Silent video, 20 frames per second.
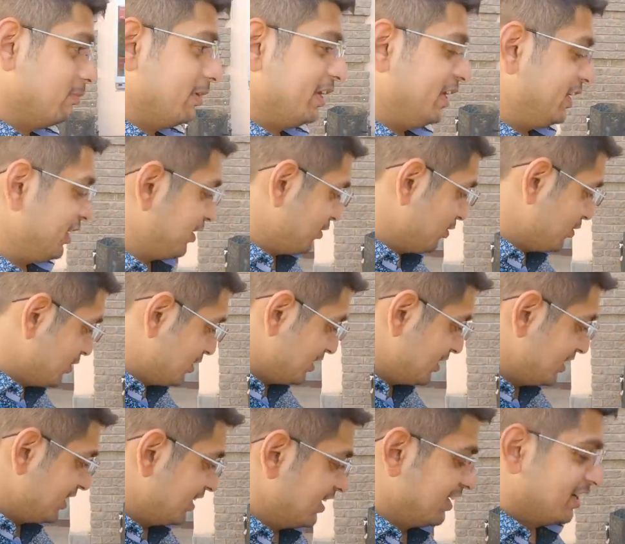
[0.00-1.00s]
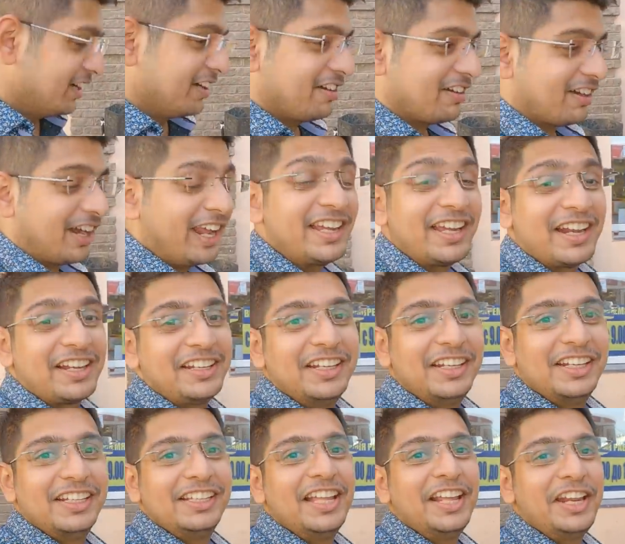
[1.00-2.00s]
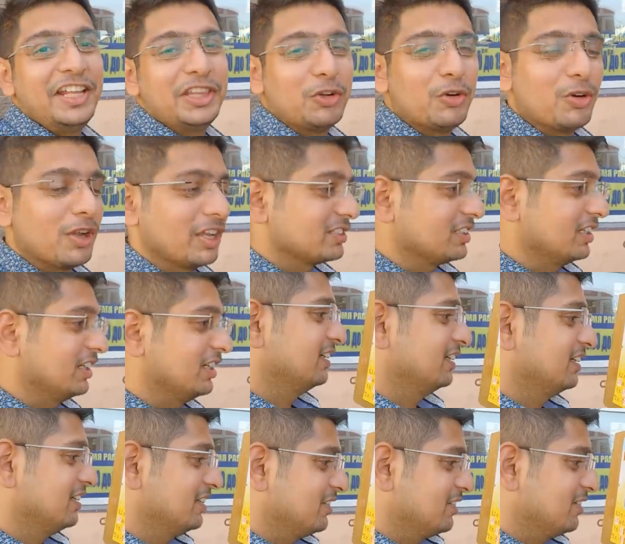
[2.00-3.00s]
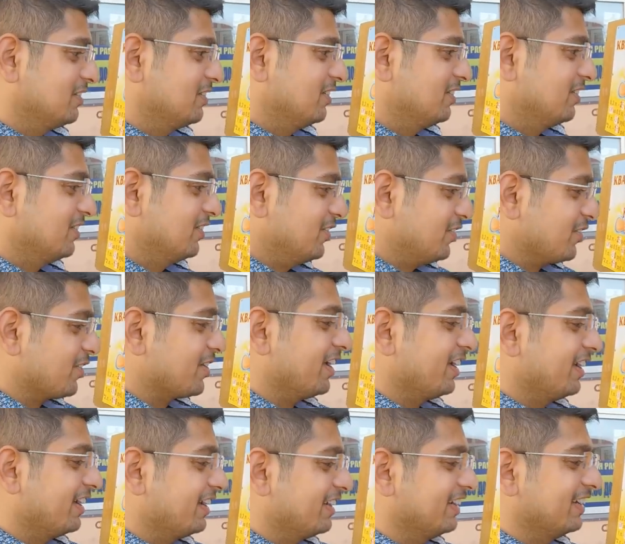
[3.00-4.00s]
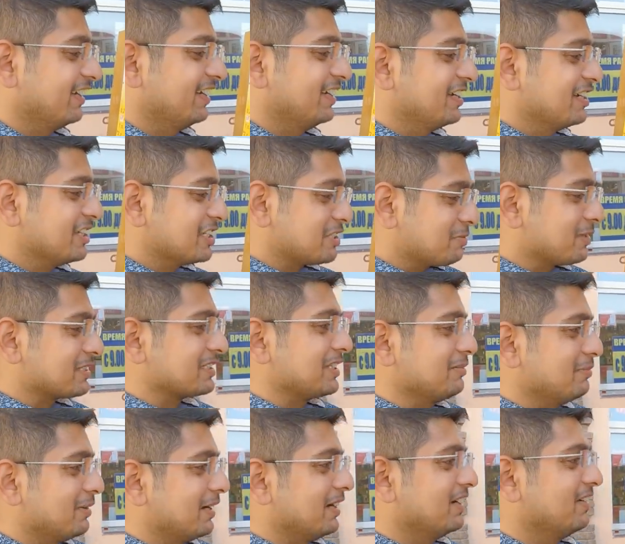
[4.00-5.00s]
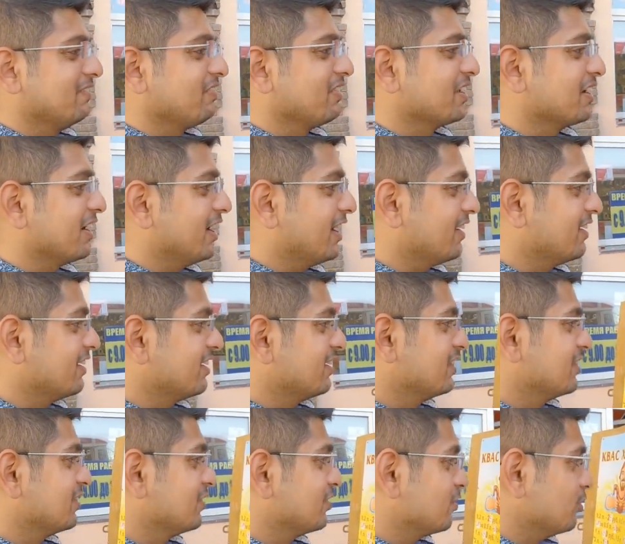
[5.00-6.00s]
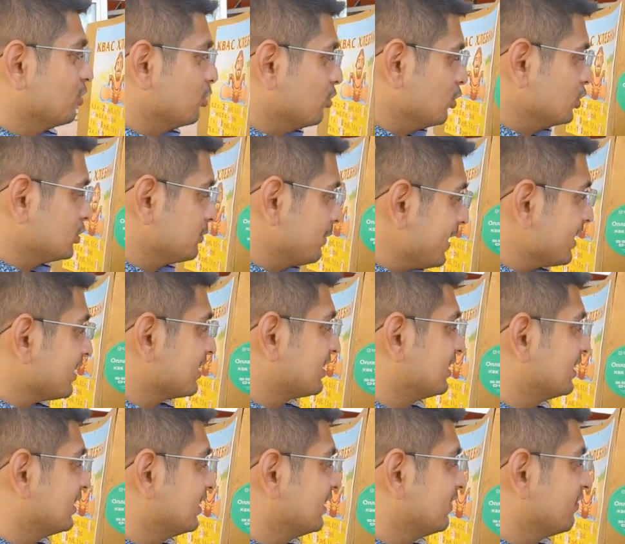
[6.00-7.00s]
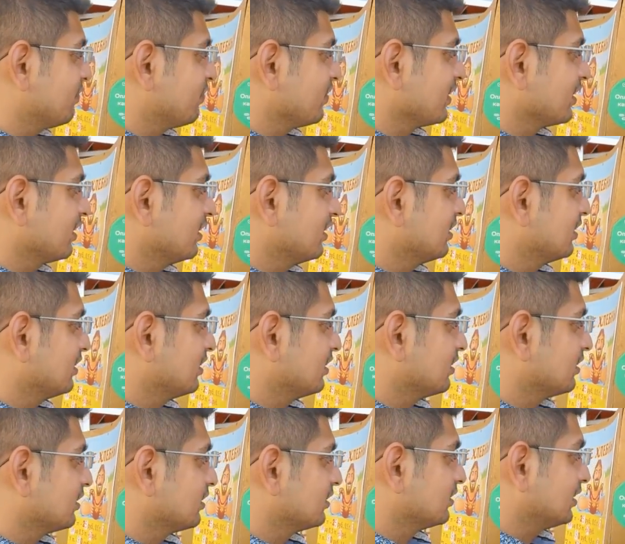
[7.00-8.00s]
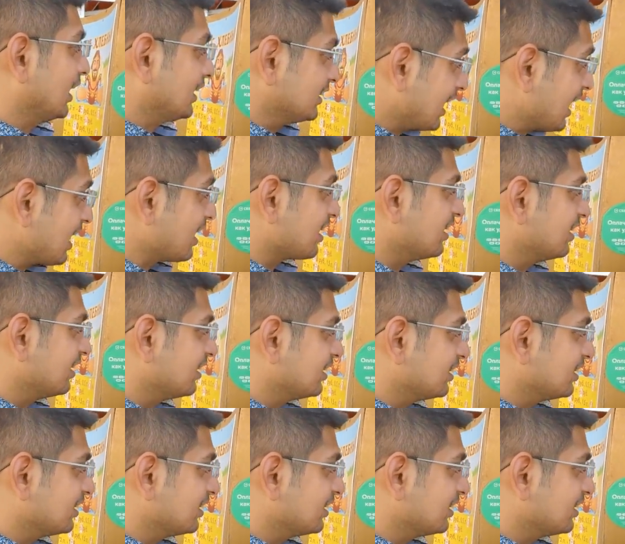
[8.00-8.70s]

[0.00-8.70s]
तो मेरे को ट्राई करने की दे रही थोड़ा सा ओके स्पसीबा उज्बेक तातार